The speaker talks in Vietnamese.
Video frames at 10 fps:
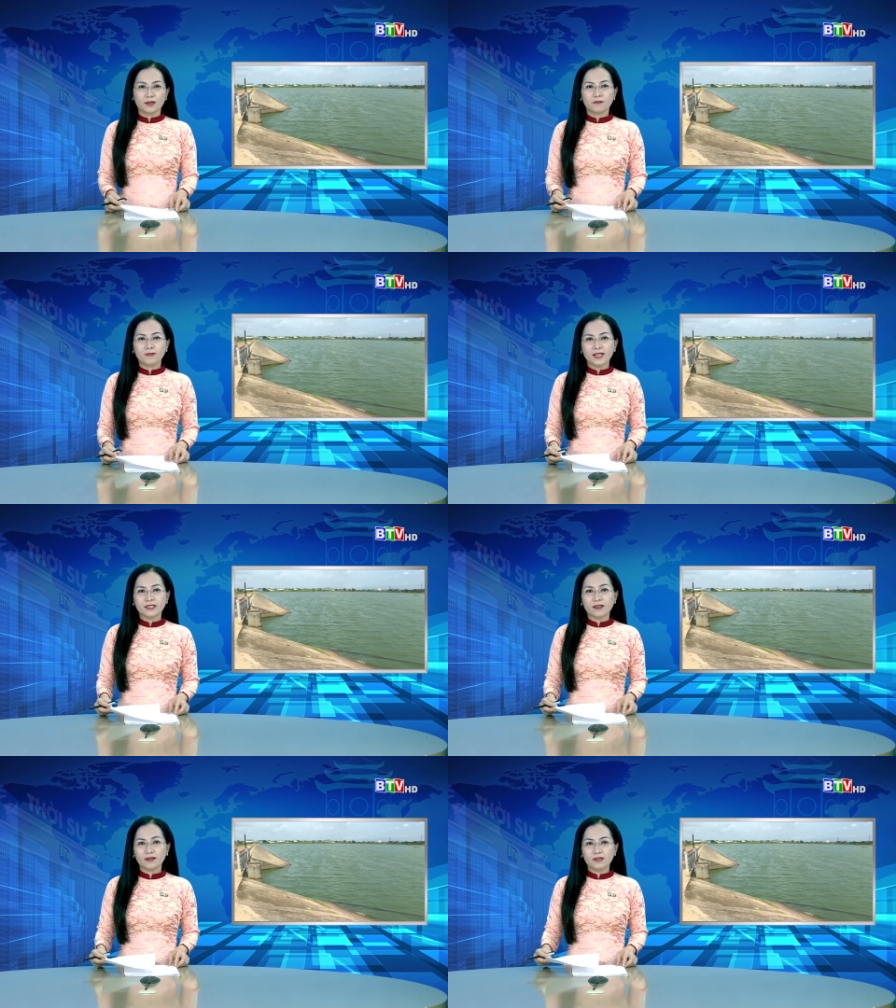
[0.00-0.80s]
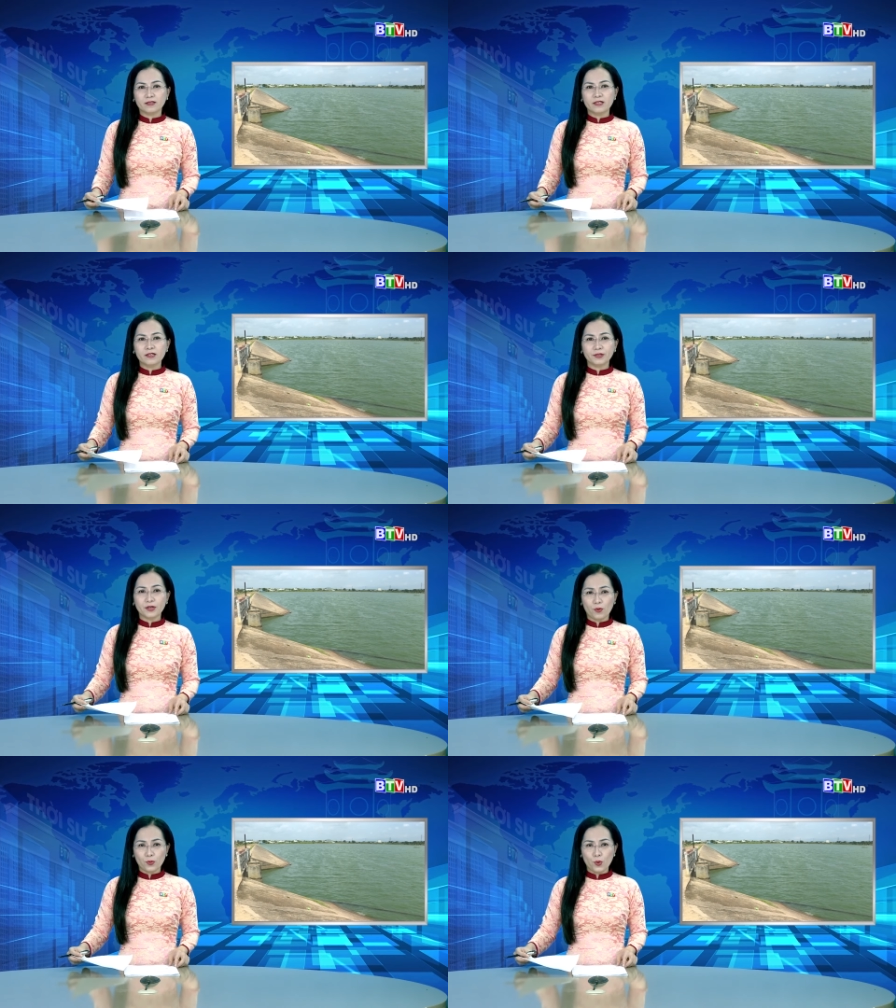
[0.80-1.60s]
Vì chất lượng nước
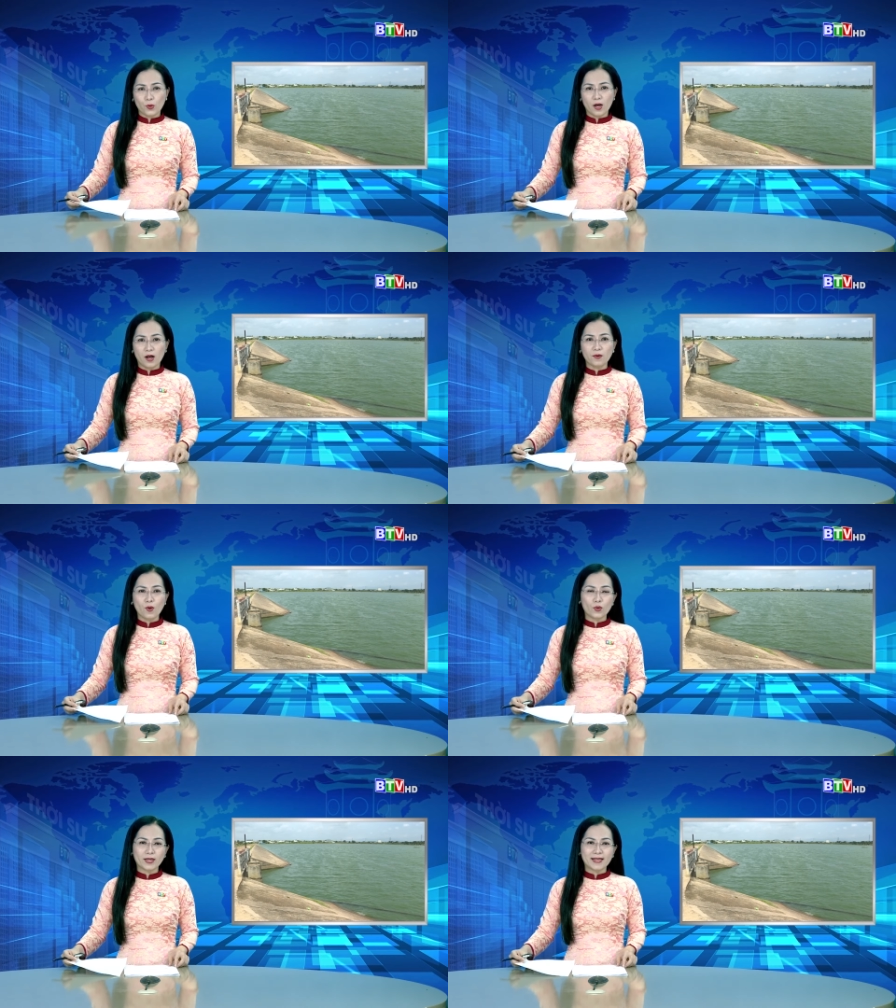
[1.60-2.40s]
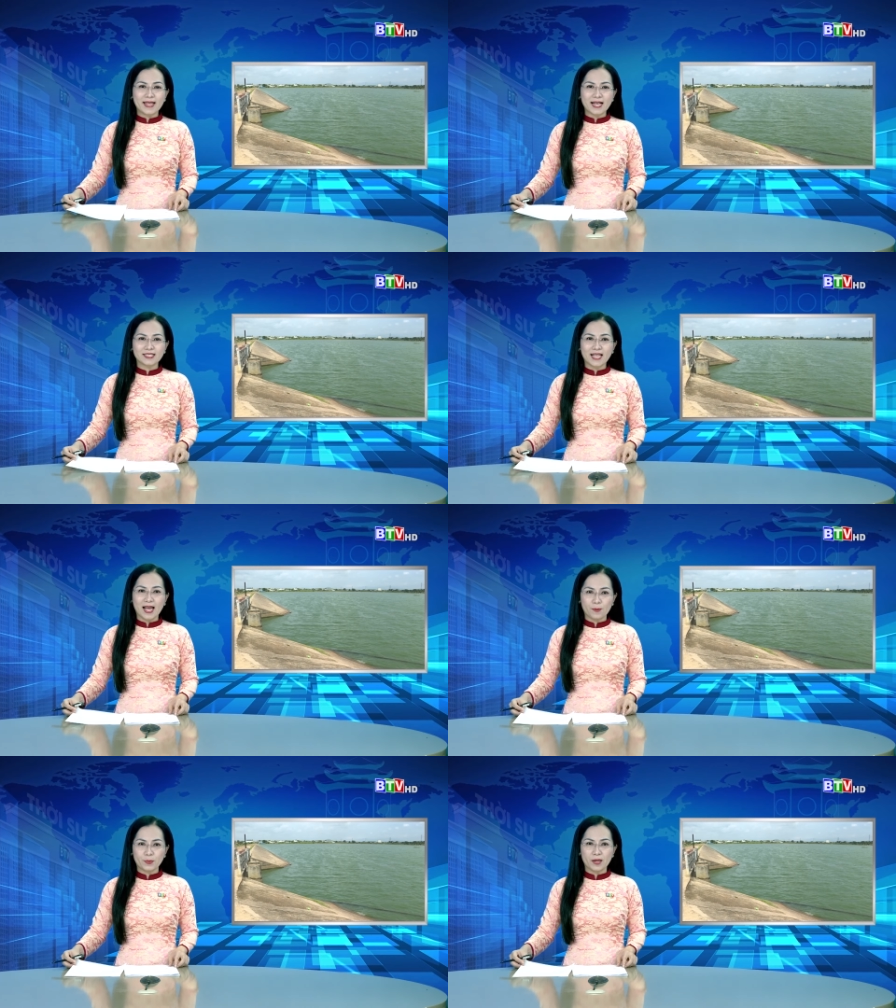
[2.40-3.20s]
đầu nguồn ở Hồ Cà Giang, xã
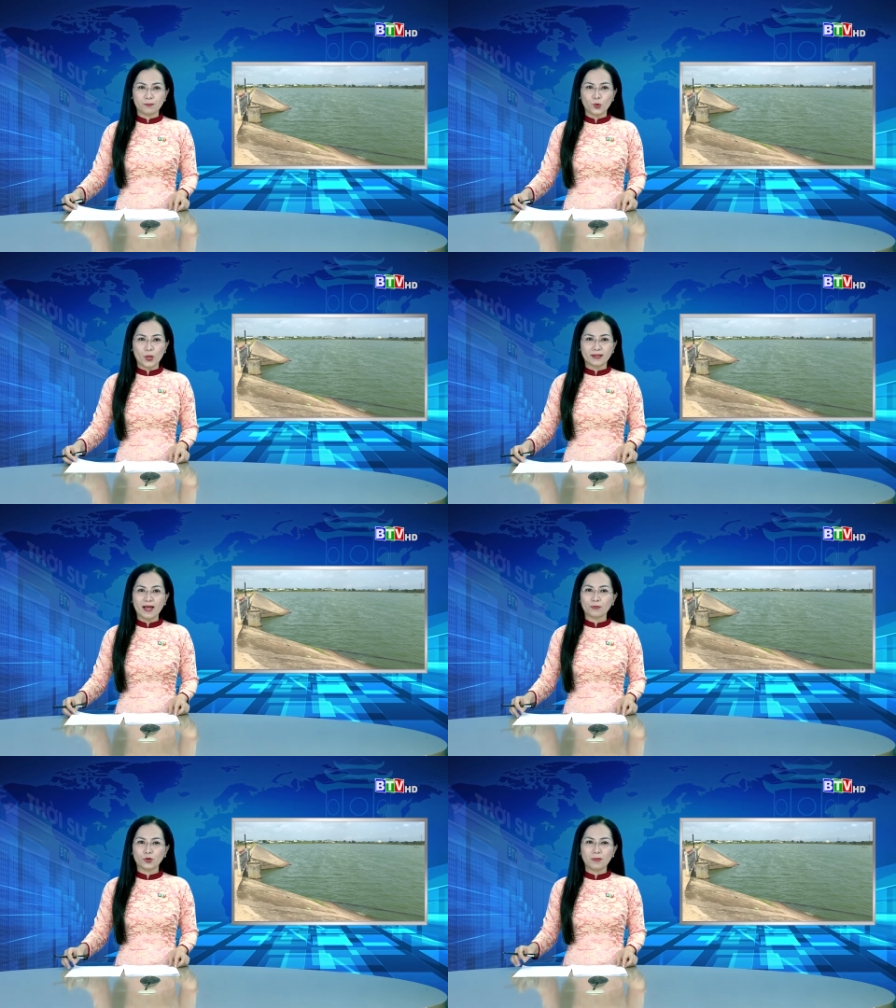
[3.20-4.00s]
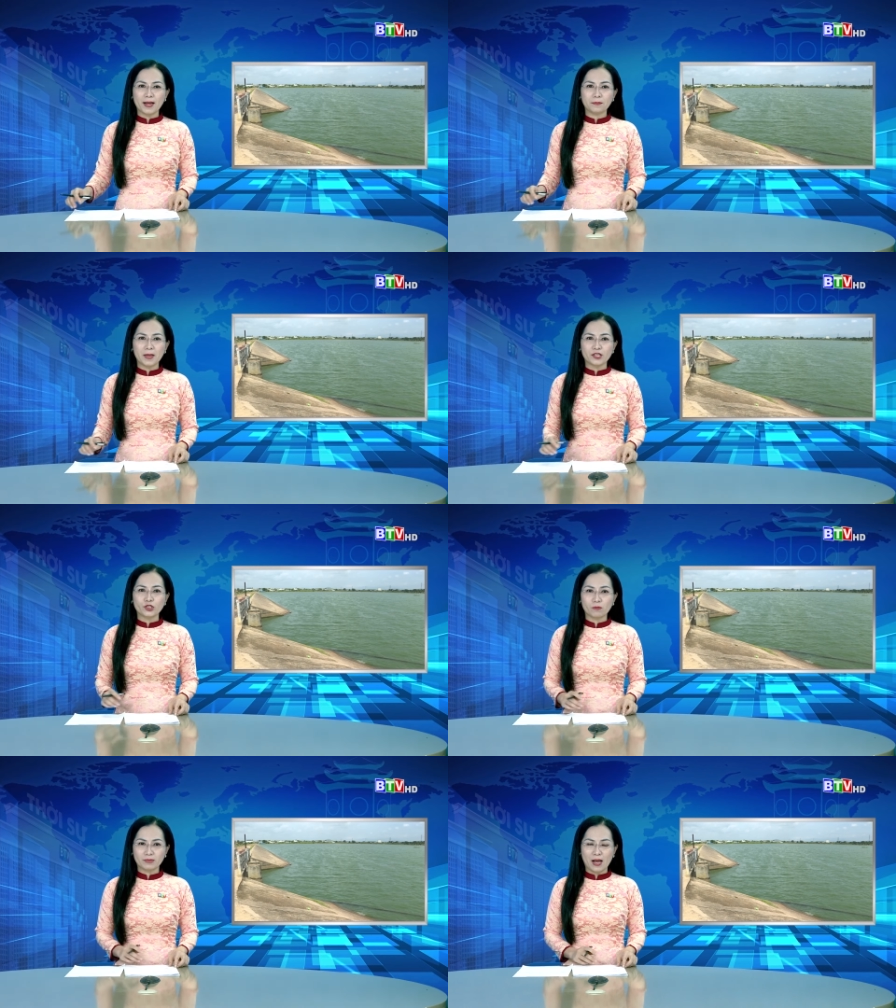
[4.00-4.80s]
Hàm Hiệp, huyện Hàm Thuận Bắc bị
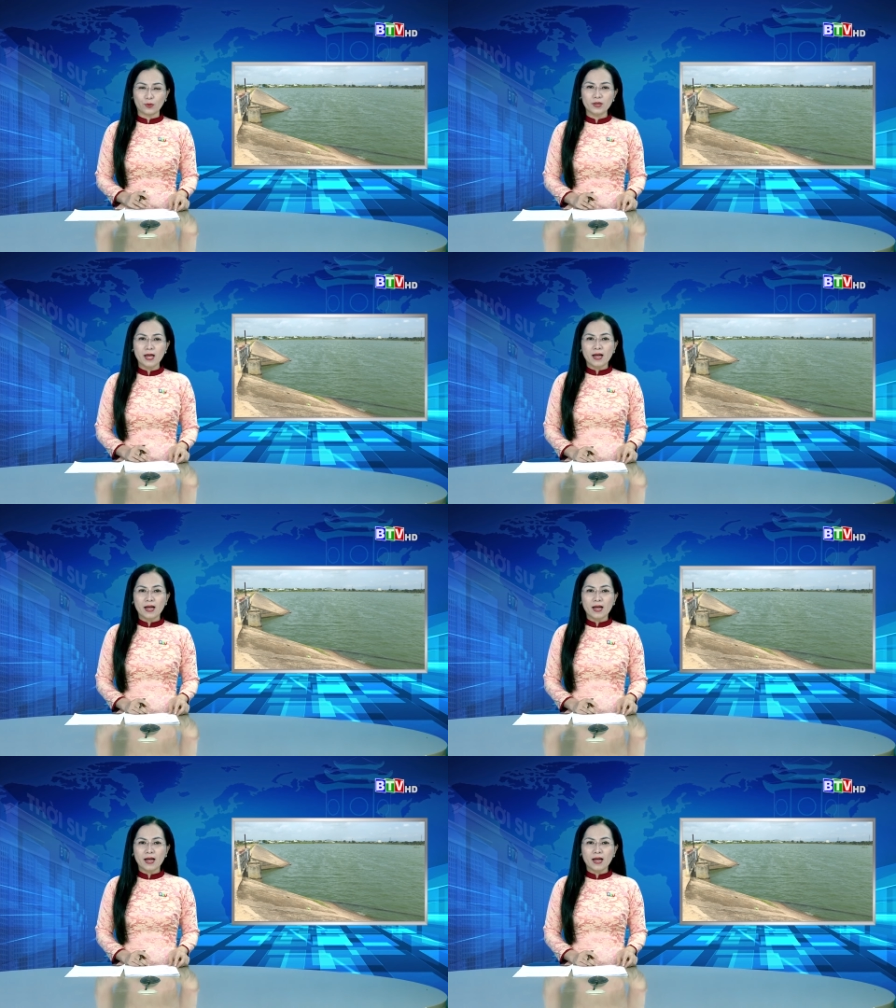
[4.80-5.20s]
rong tảo,